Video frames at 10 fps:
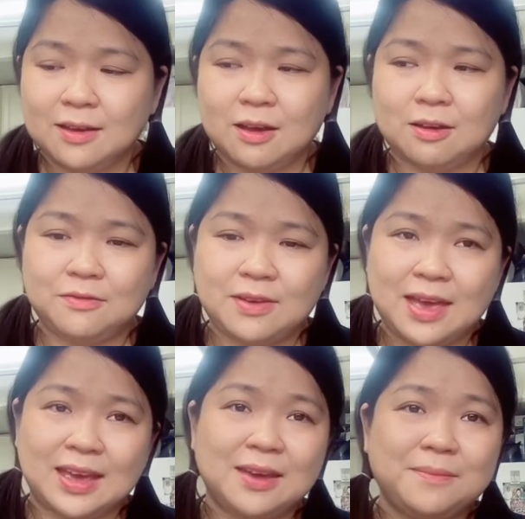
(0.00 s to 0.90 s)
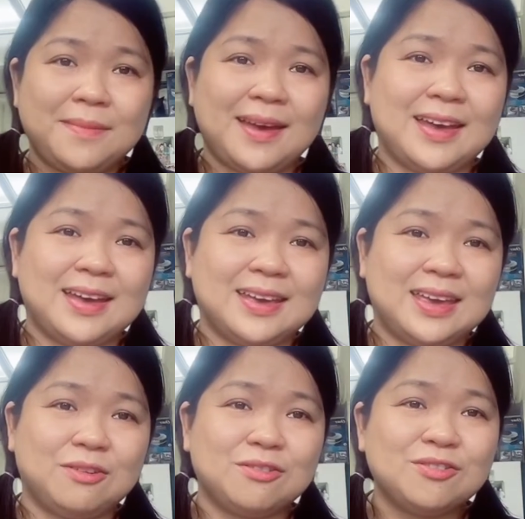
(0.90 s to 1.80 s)
còn về cái mà
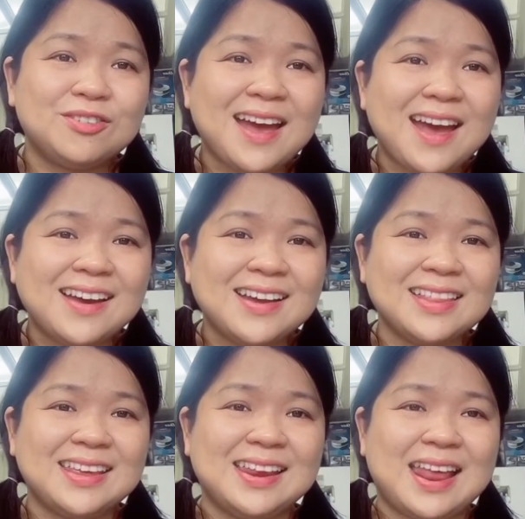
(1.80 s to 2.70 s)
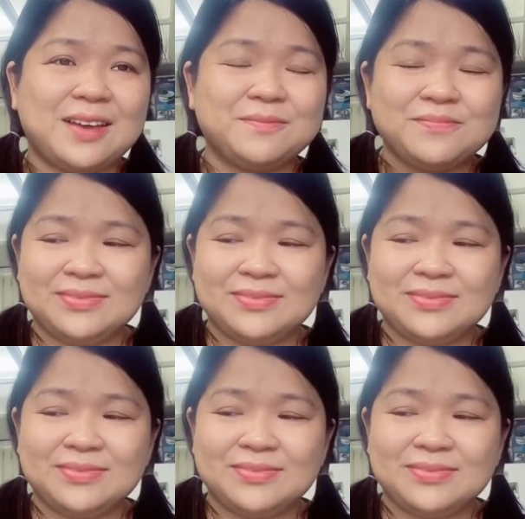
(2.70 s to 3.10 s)
kẹo cuda thì là